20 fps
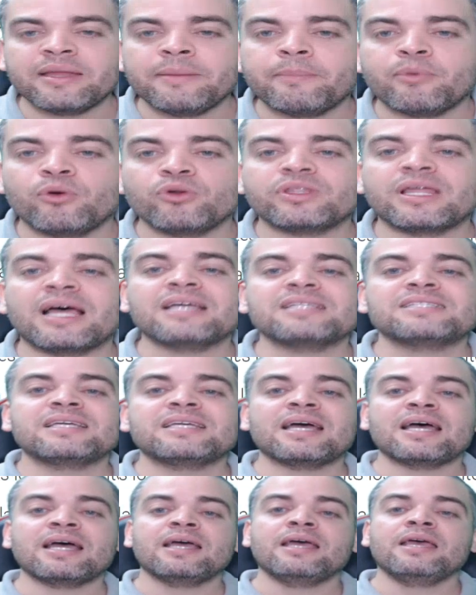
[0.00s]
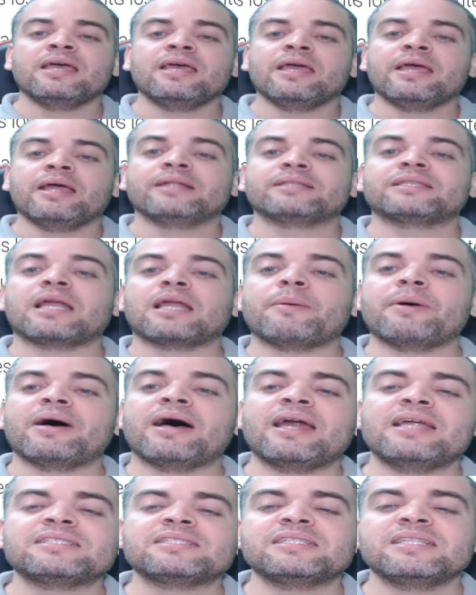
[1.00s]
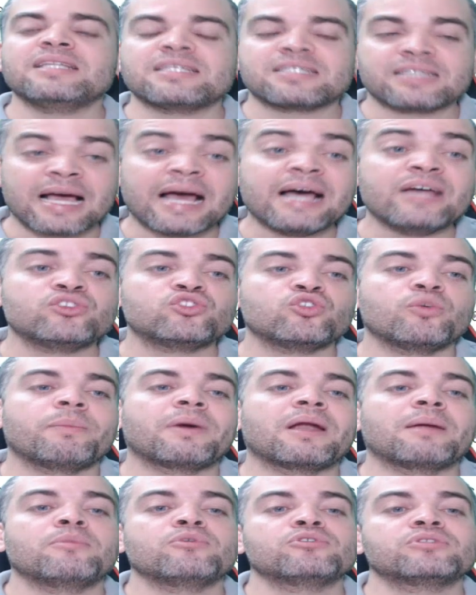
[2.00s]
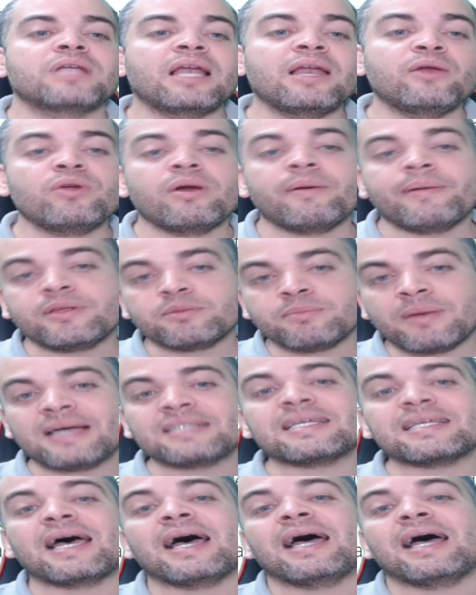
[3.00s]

importancia, trabajar sin descanso para mostrarle una vez más